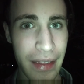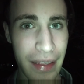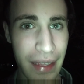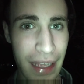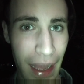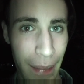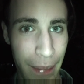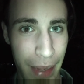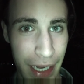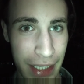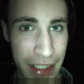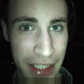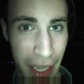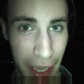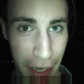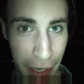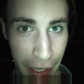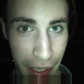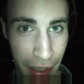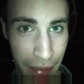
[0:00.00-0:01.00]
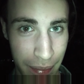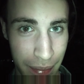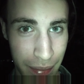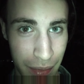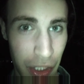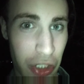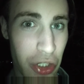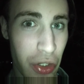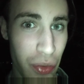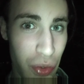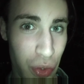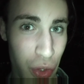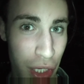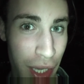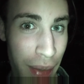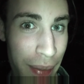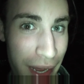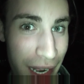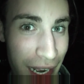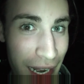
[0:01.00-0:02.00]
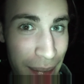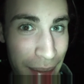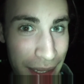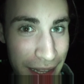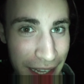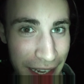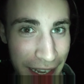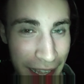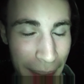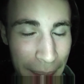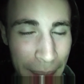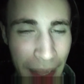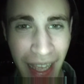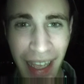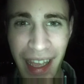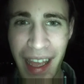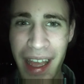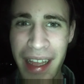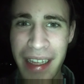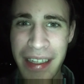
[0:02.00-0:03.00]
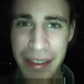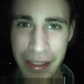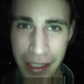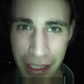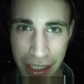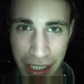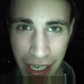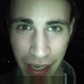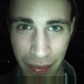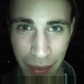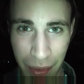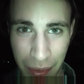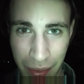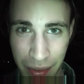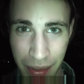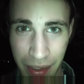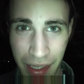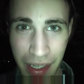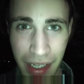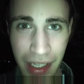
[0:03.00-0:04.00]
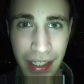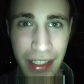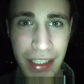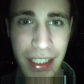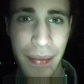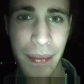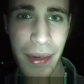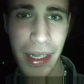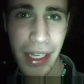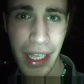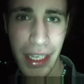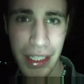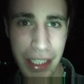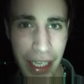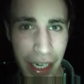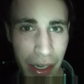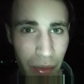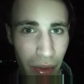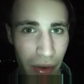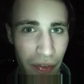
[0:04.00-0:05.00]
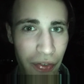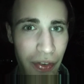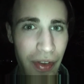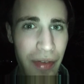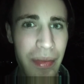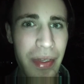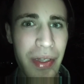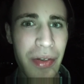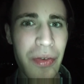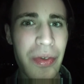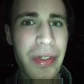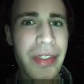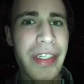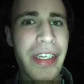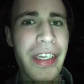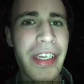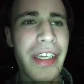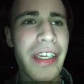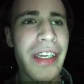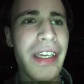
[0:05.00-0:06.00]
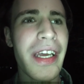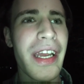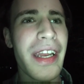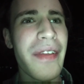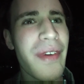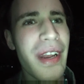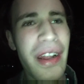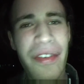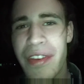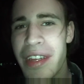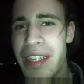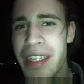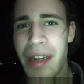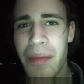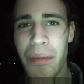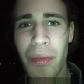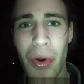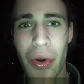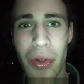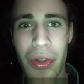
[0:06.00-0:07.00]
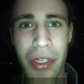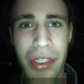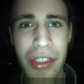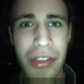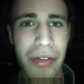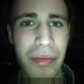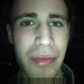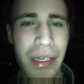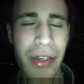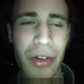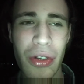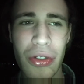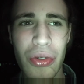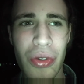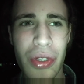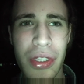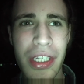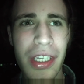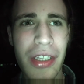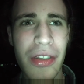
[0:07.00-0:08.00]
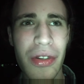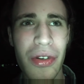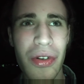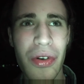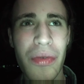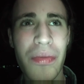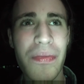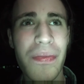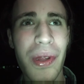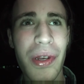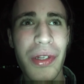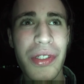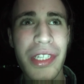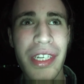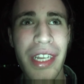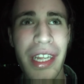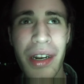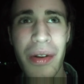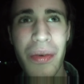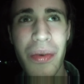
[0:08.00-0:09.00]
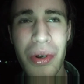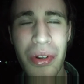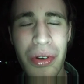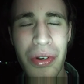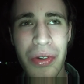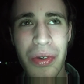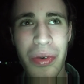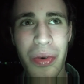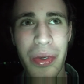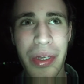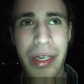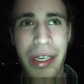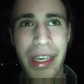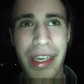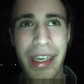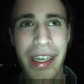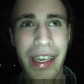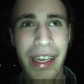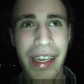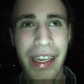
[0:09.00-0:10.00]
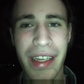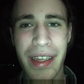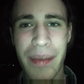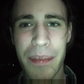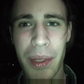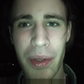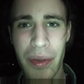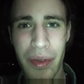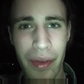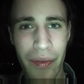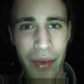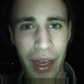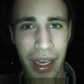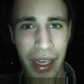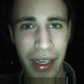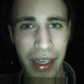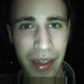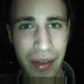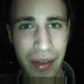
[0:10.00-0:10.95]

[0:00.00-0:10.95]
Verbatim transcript: camera scarica. Ho dovuto cambiare la batteria. Dicevo, che sembra di essere in quel film in cui arriva la fine del mondo, adesso non mi ricordo il titolo, però ce n'era uno in cui eh, pioveva